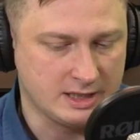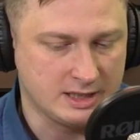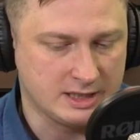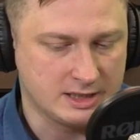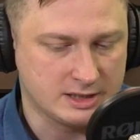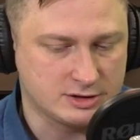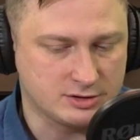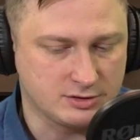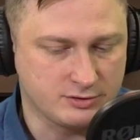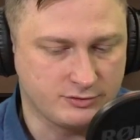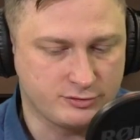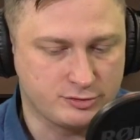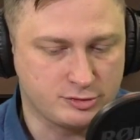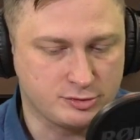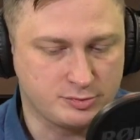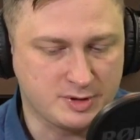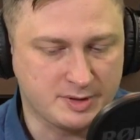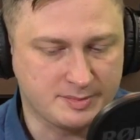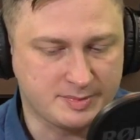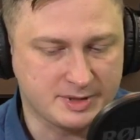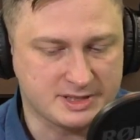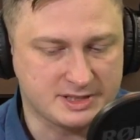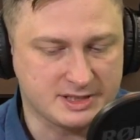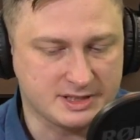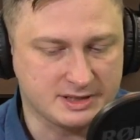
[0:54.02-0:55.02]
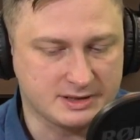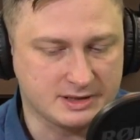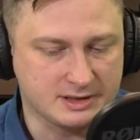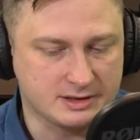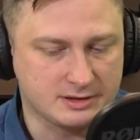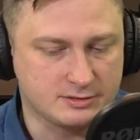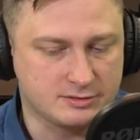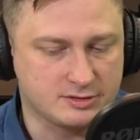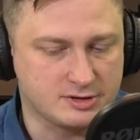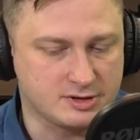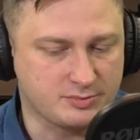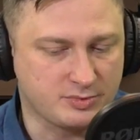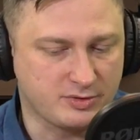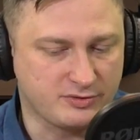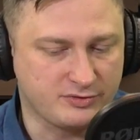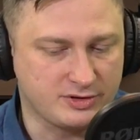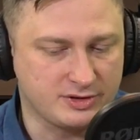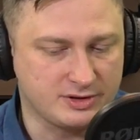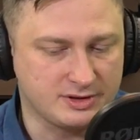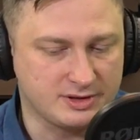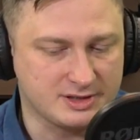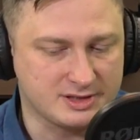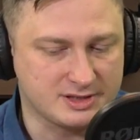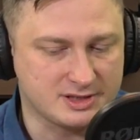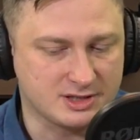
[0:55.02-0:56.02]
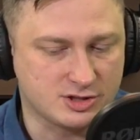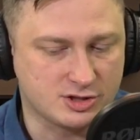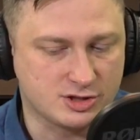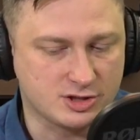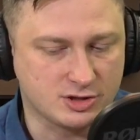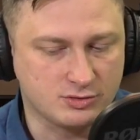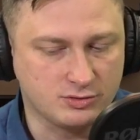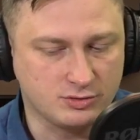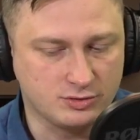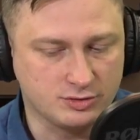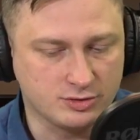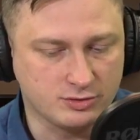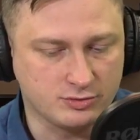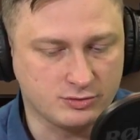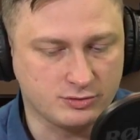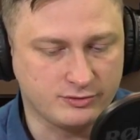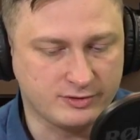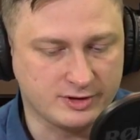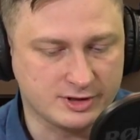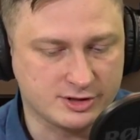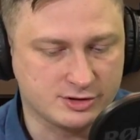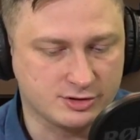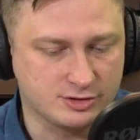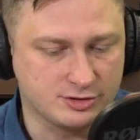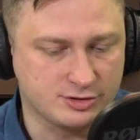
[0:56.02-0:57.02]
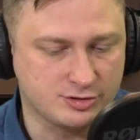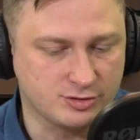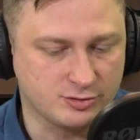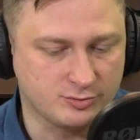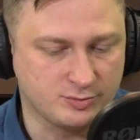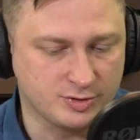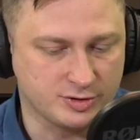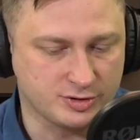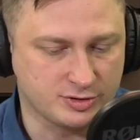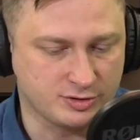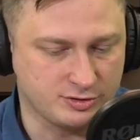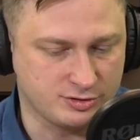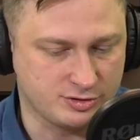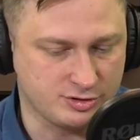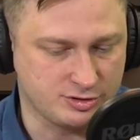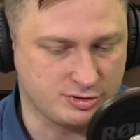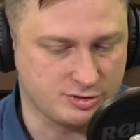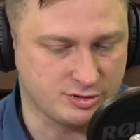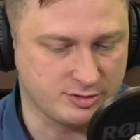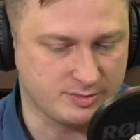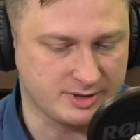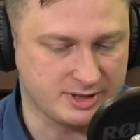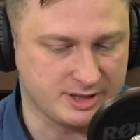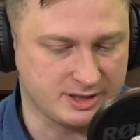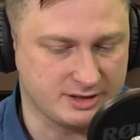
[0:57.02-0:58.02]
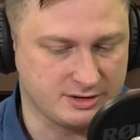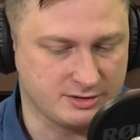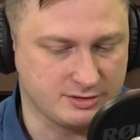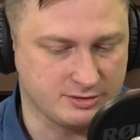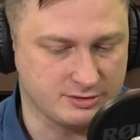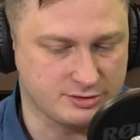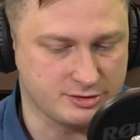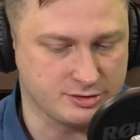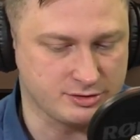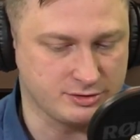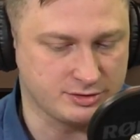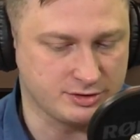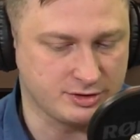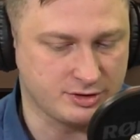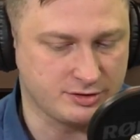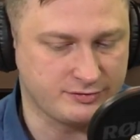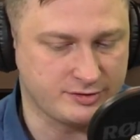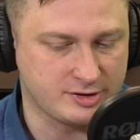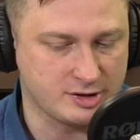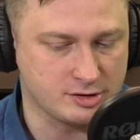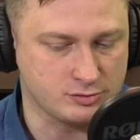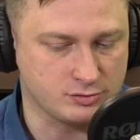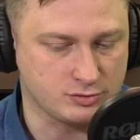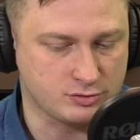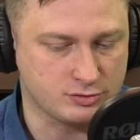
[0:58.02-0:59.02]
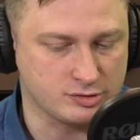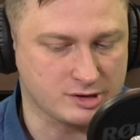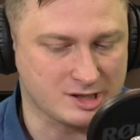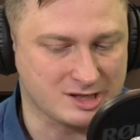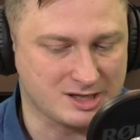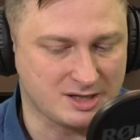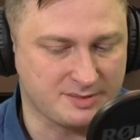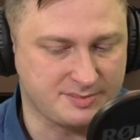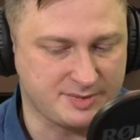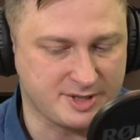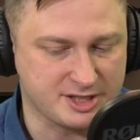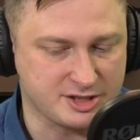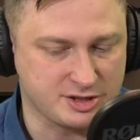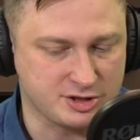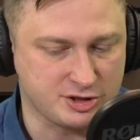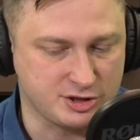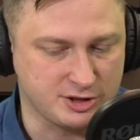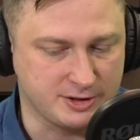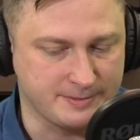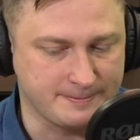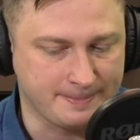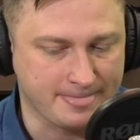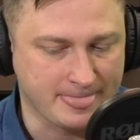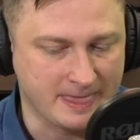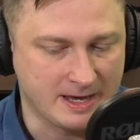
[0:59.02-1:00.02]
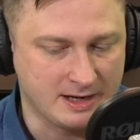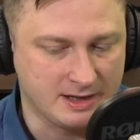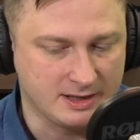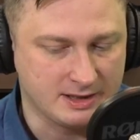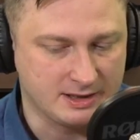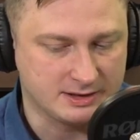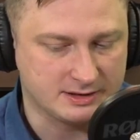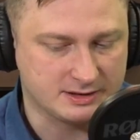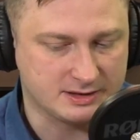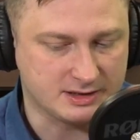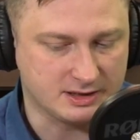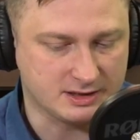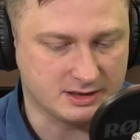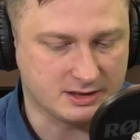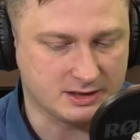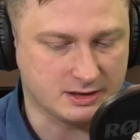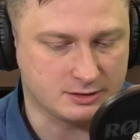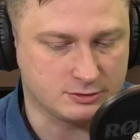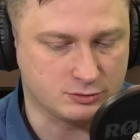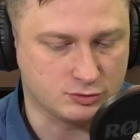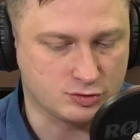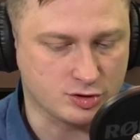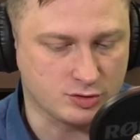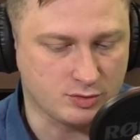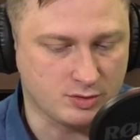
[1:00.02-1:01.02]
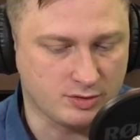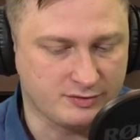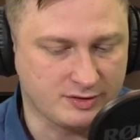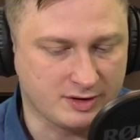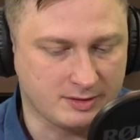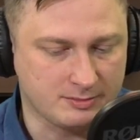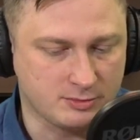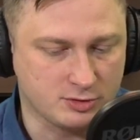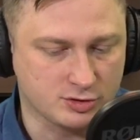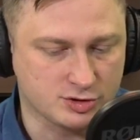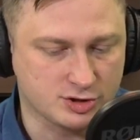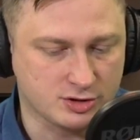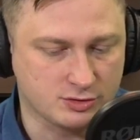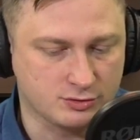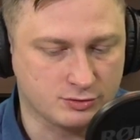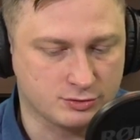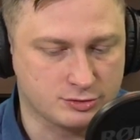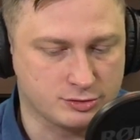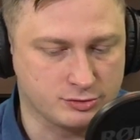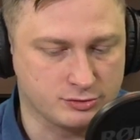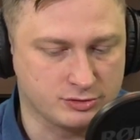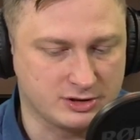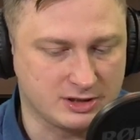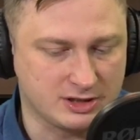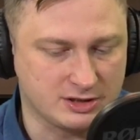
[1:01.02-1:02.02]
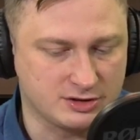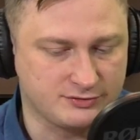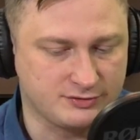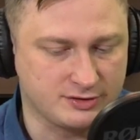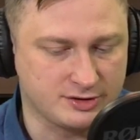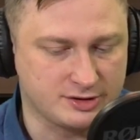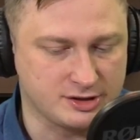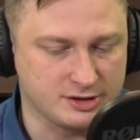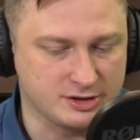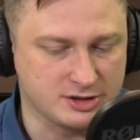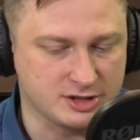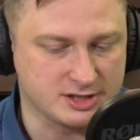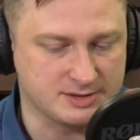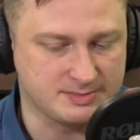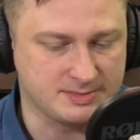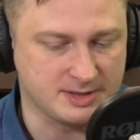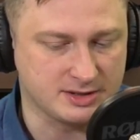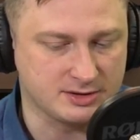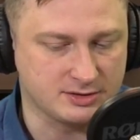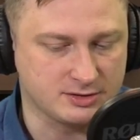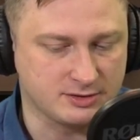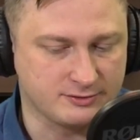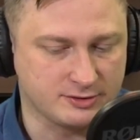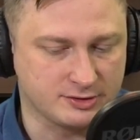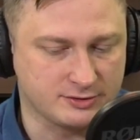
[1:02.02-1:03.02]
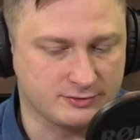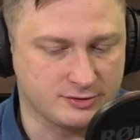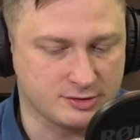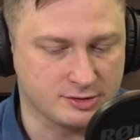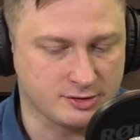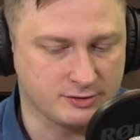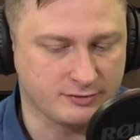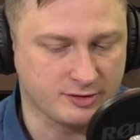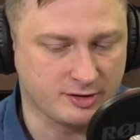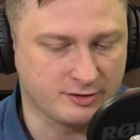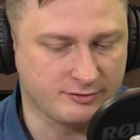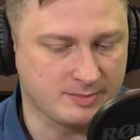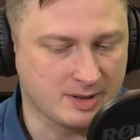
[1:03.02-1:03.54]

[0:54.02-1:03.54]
są w grupie pacjentek, które powinny ze szczególną uważnością podchodzić do badań kontrolnych w kierunku raka piersi. Tkanka gruczołowa może utrudniać wykrycie zmian nowotworowych w